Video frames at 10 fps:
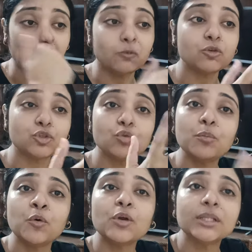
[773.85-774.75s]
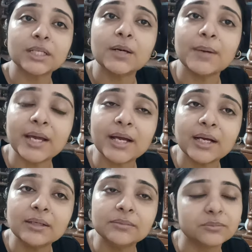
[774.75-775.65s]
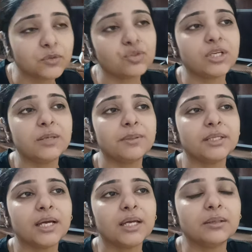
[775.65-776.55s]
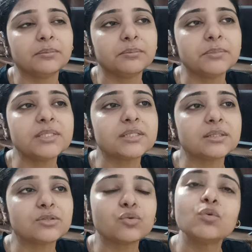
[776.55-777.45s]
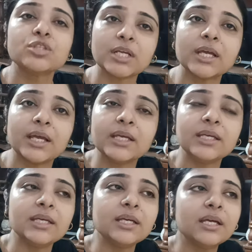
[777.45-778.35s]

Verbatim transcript: तो वो शुभ मुहूर्त कब आएगा कुछ नहीं पता है बस सोच रहे हैं कि